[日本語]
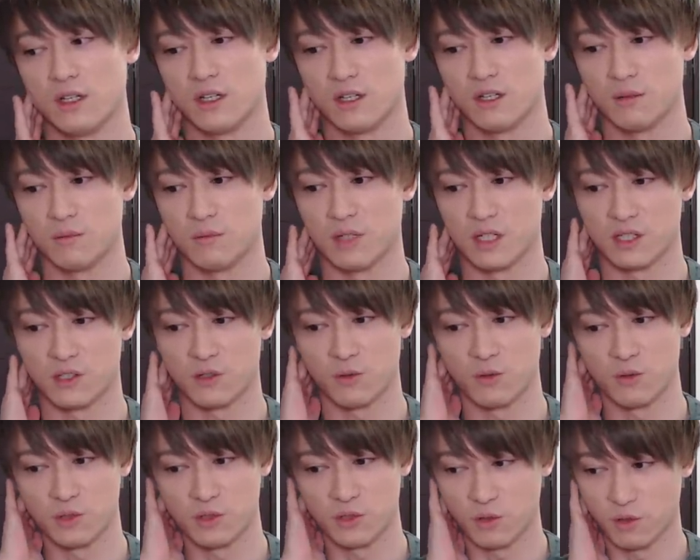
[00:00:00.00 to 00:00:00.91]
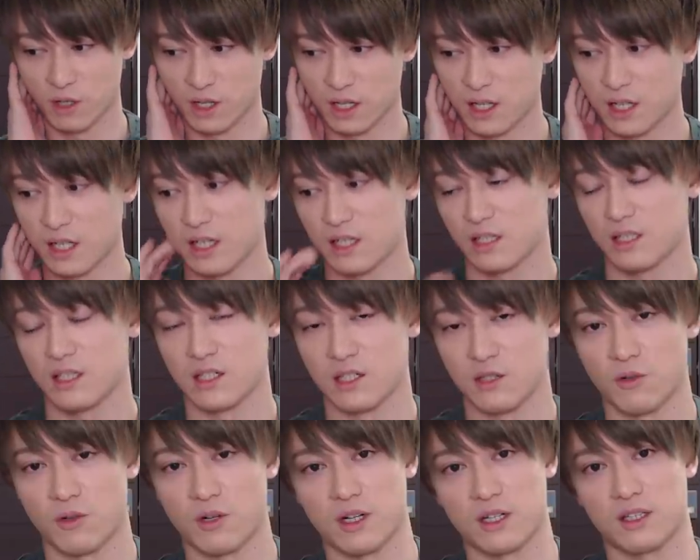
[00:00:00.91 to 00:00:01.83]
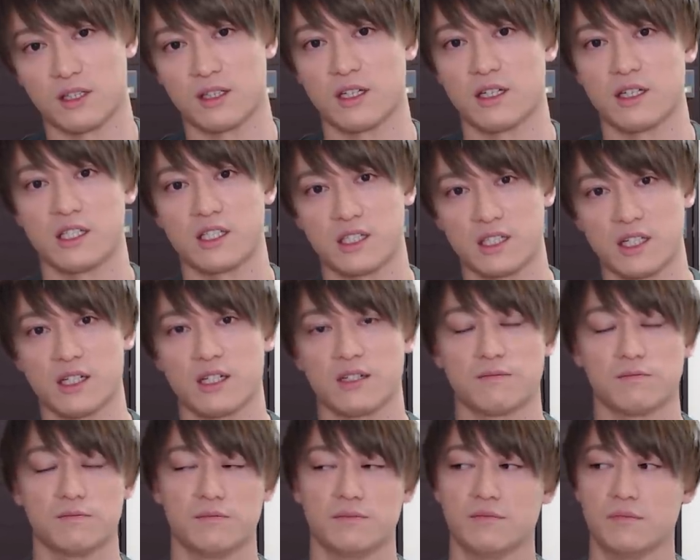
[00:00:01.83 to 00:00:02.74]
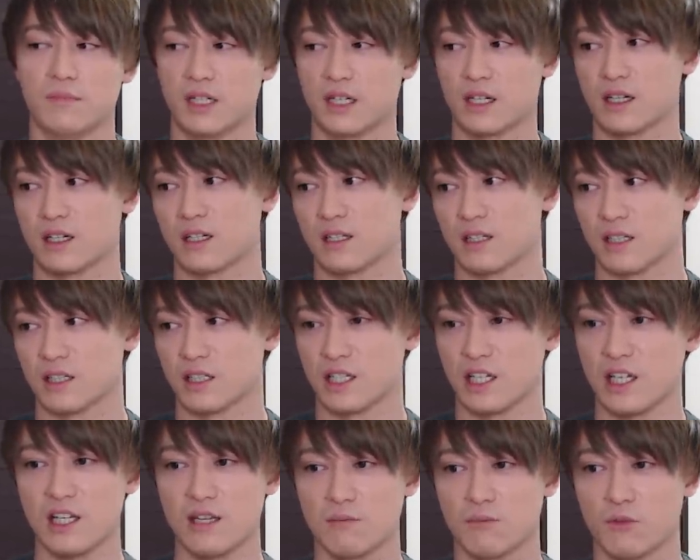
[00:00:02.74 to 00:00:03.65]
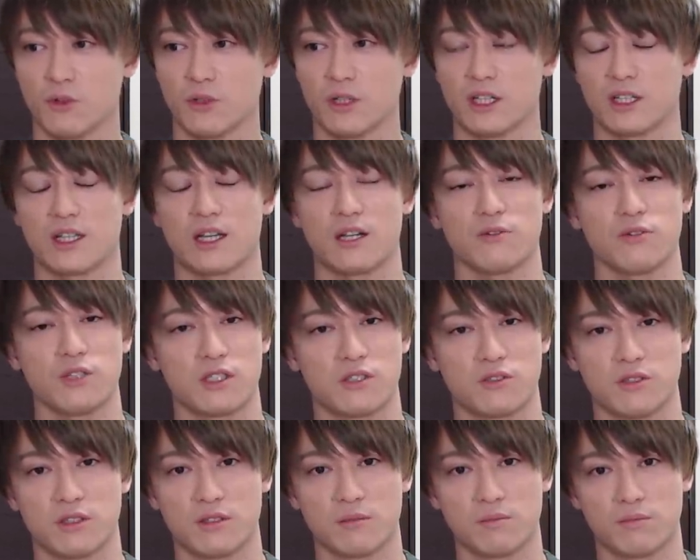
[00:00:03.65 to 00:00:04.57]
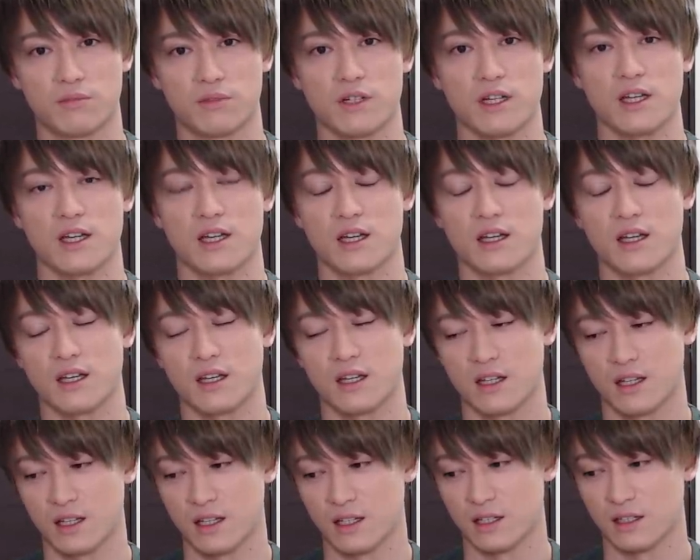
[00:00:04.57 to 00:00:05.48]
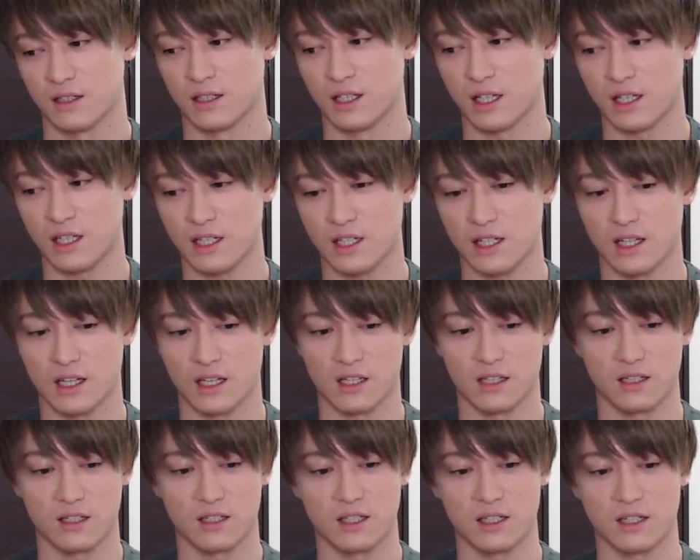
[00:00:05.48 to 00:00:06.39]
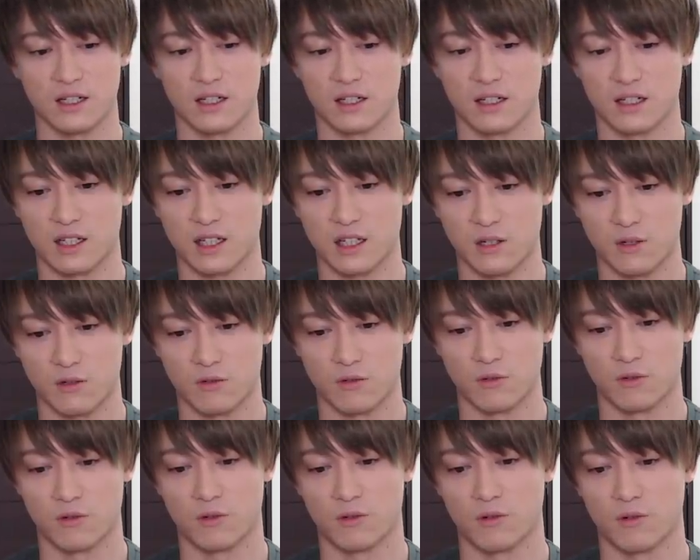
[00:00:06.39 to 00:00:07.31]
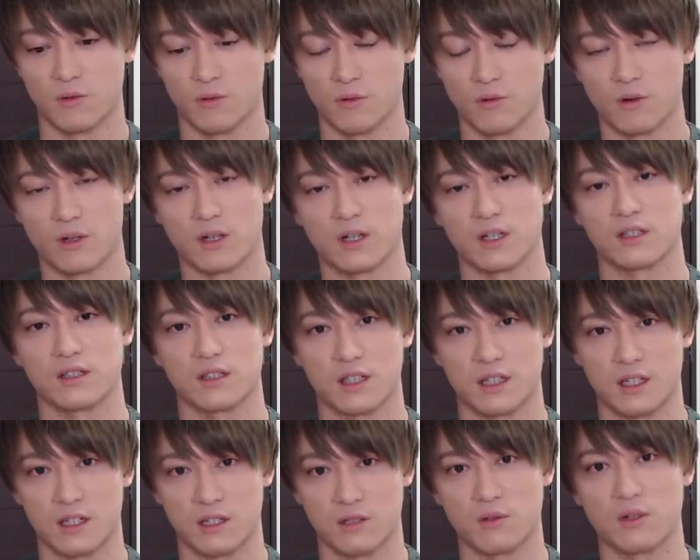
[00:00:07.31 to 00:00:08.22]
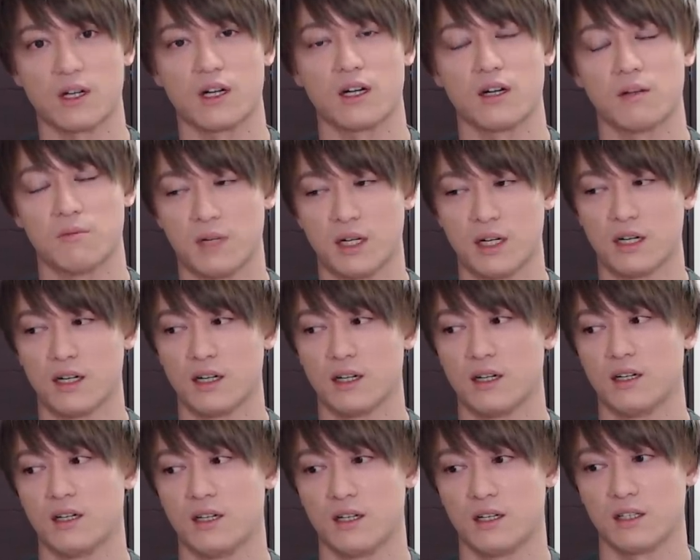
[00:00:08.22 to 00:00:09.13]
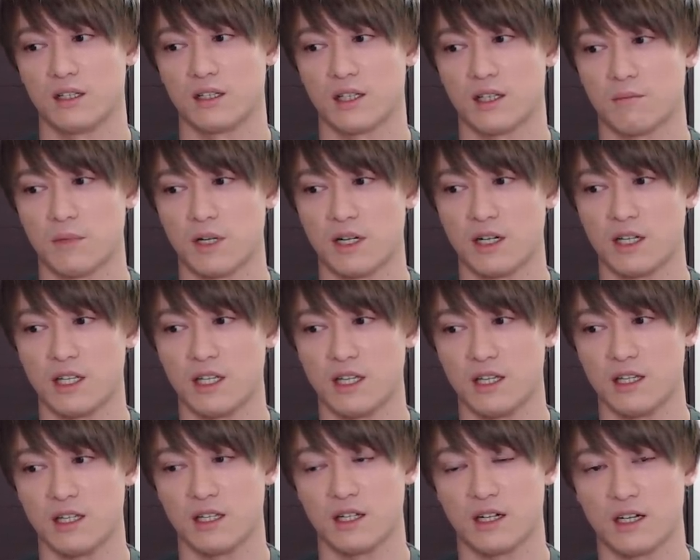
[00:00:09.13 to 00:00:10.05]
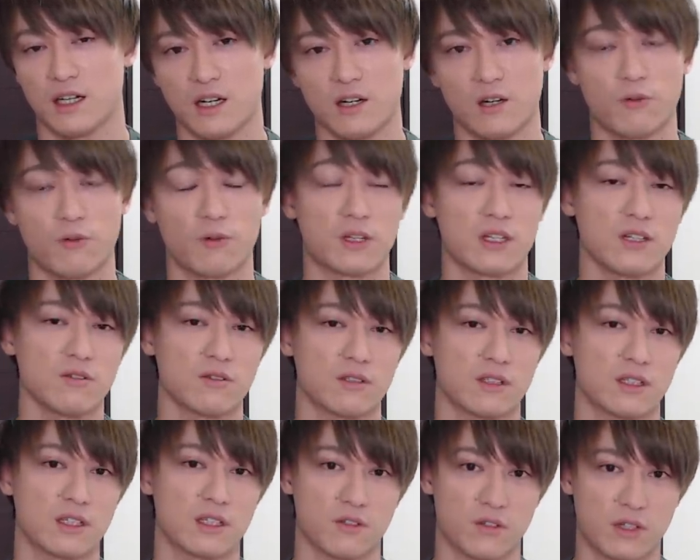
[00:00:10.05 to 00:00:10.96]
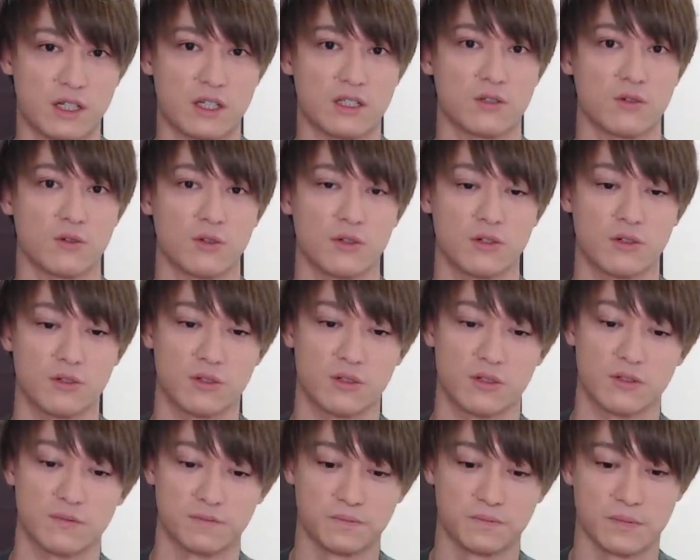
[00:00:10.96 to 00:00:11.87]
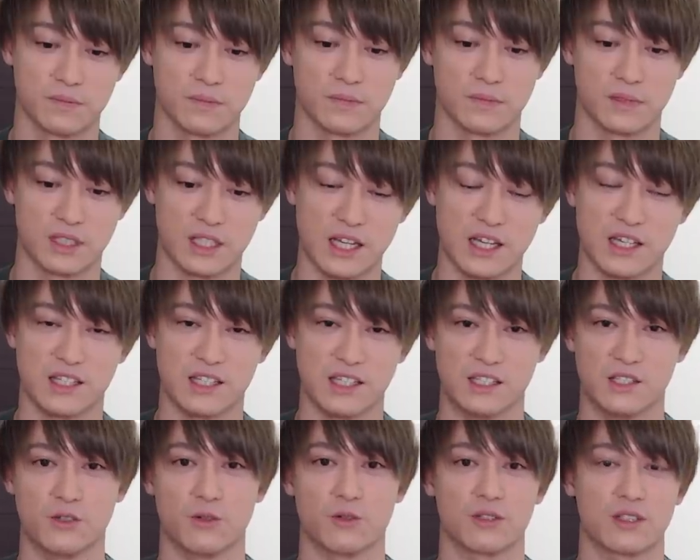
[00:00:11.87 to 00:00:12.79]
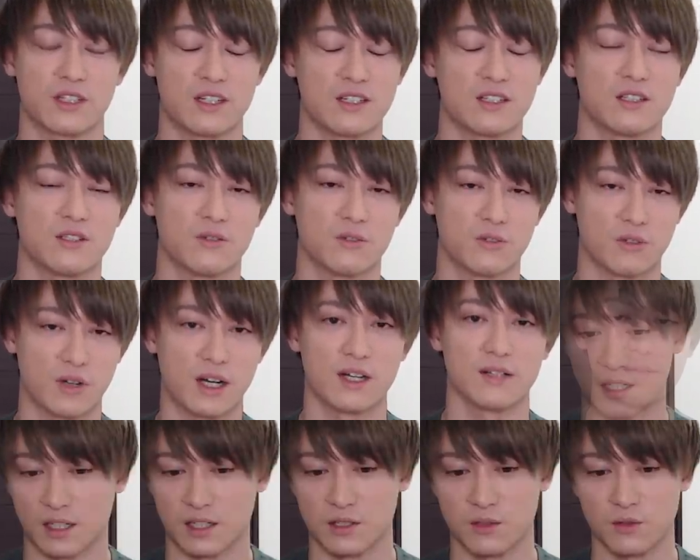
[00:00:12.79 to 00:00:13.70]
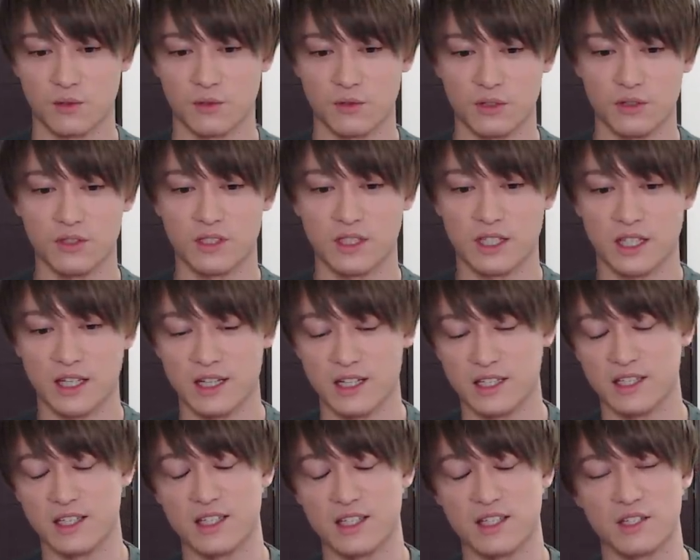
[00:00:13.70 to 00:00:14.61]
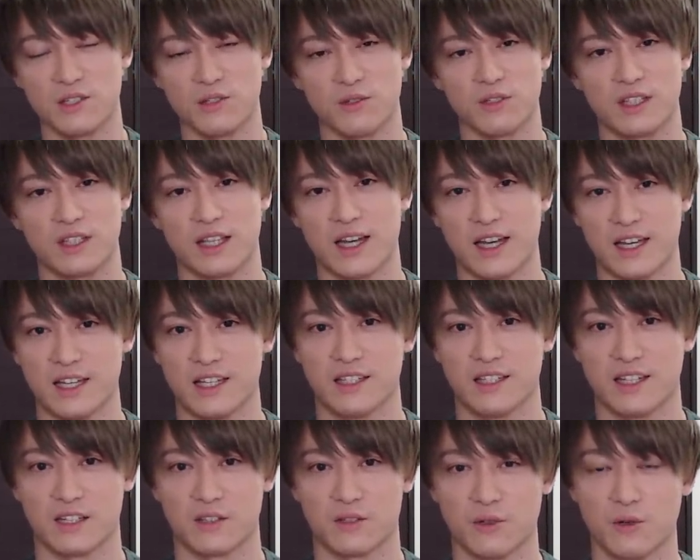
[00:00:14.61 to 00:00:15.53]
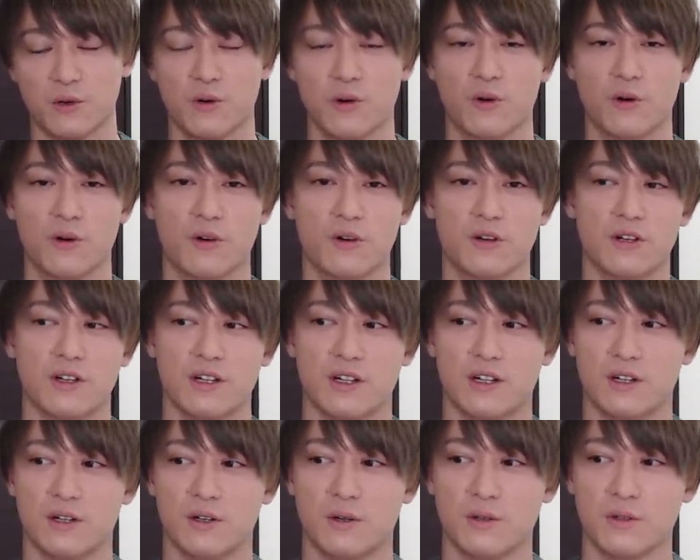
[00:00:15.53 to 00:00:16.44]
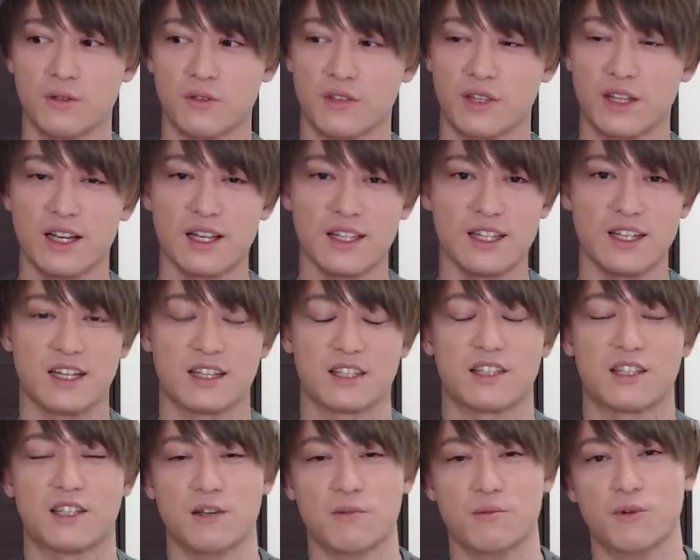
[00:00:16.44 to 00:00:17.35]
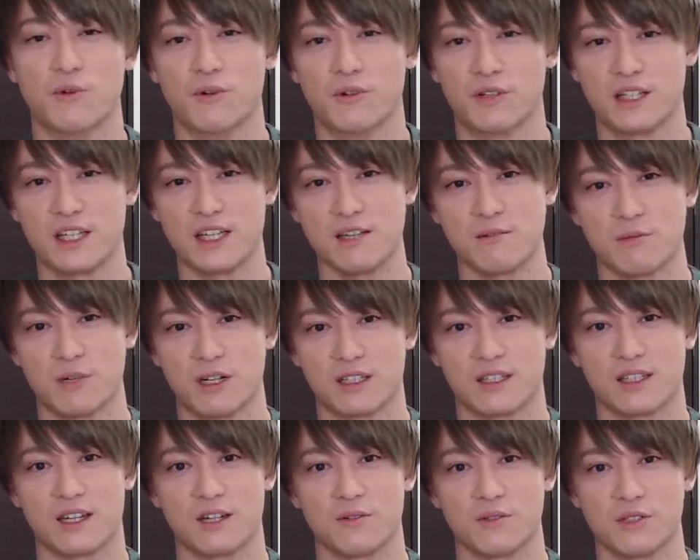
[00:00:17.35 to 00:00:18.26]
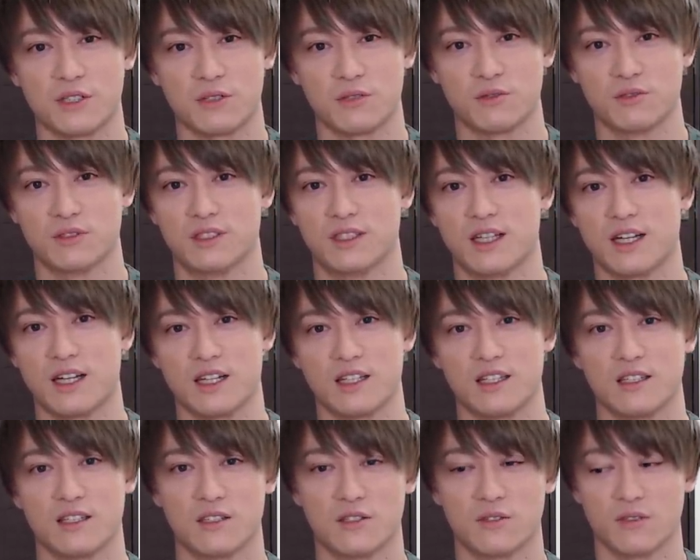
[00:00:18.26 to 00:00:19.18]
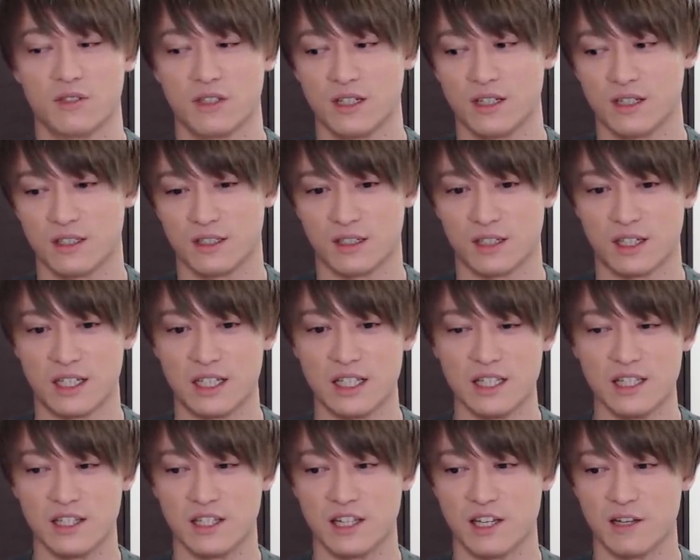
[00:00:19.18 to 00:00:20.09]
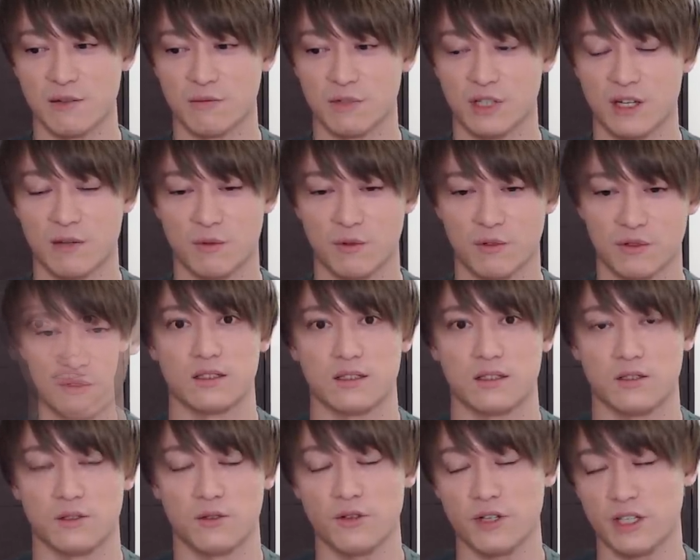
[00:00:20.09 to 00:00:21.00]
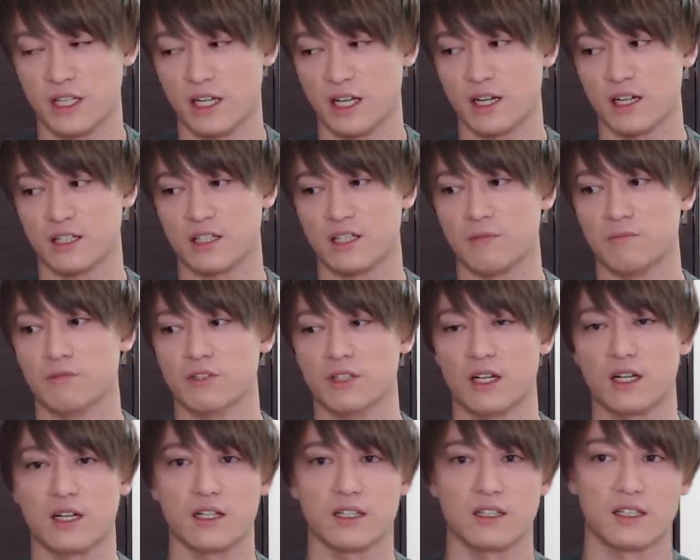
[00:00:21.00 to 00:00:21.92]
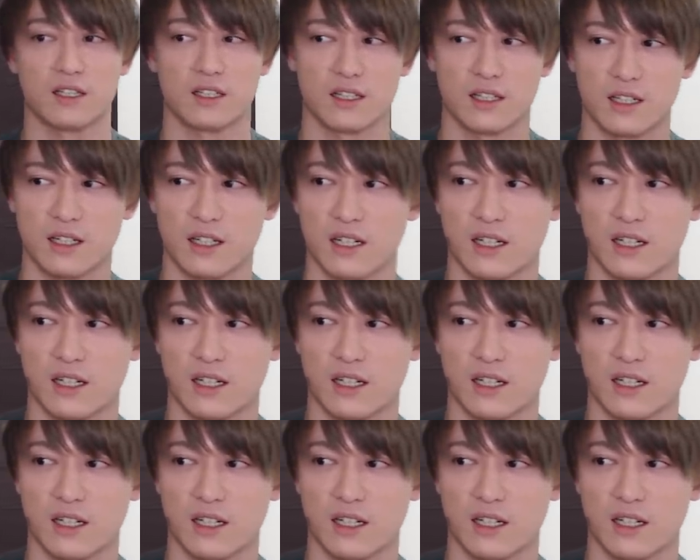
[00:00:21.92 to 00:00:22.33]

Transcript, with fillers: まあ症状がひどかったりして、まあゲームをね、楽しくプレイ、できない期間が結構多かったりとか、まあ、たまにあ起きるんですけどね、そういう精神状態っていうのが。そういう精神状態だと、本当何やってもゲームが楽しくないんですよね。だからいいゲームでもすごいネガティブななんか